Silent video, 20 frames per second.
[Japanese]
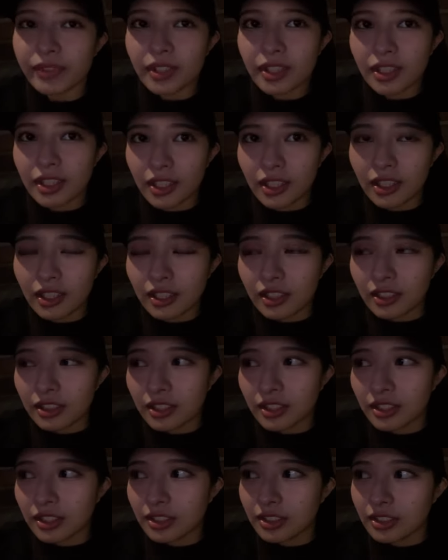切らなかっ
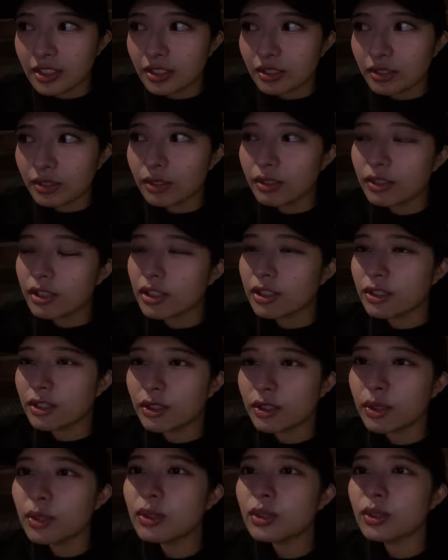たんですけど今回ちょっと
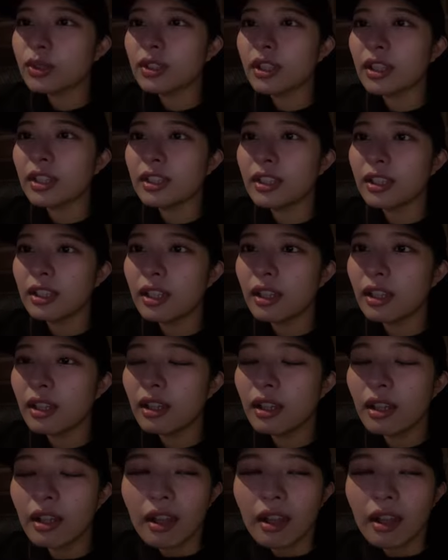ショートなんでね